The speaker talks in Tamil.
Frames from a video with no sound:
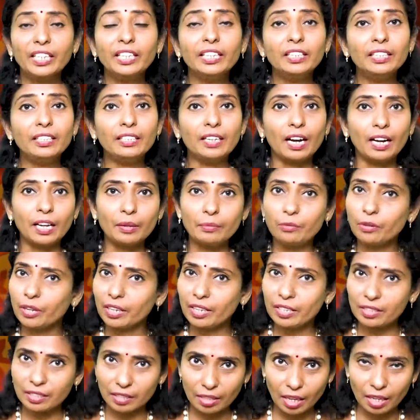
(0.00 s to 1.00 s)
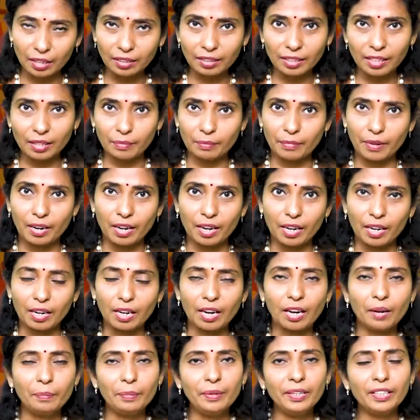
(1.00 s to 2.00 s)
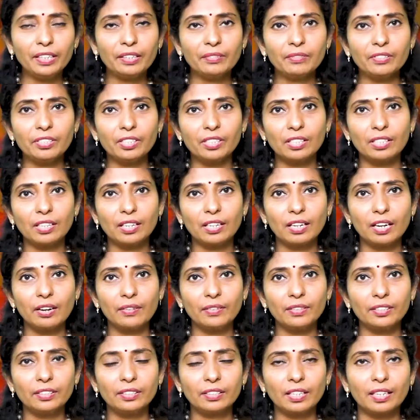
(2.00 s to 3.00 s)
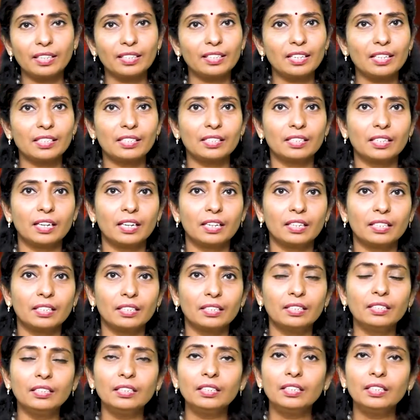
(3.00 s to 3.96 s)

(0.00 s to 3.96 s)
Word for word: இது நடைமுறைக்கு சாத்தியமா அப்படின்ற விஷயங்கள்லாம் வந்து கடகராசிக்காரங்க